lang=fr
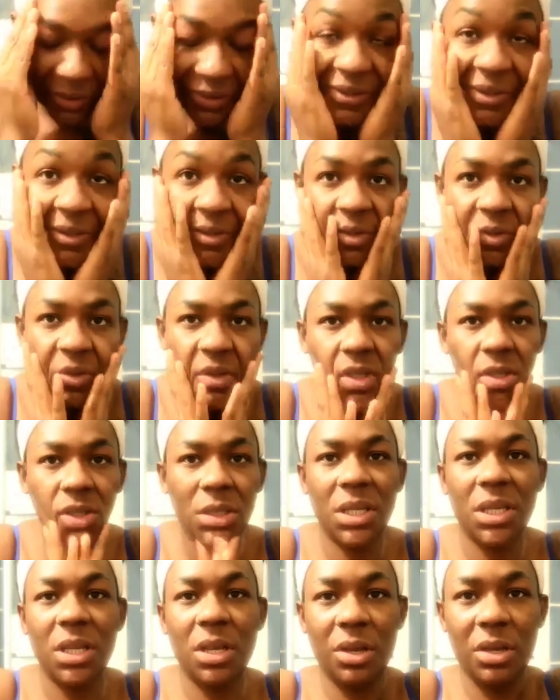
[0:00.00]
Aujourd'hui
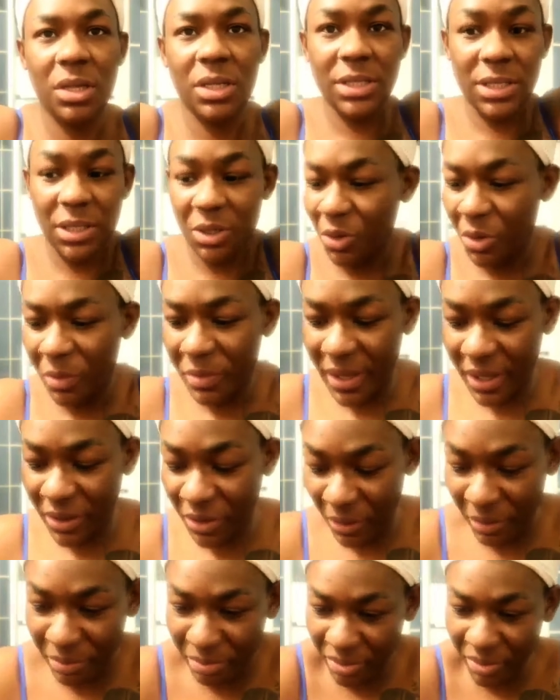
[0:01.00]
c'est euh, zéro
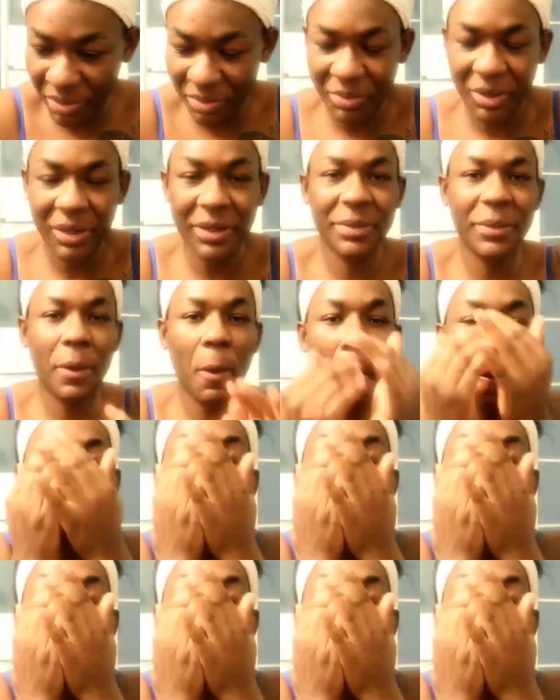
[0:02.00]
make-up pour moi.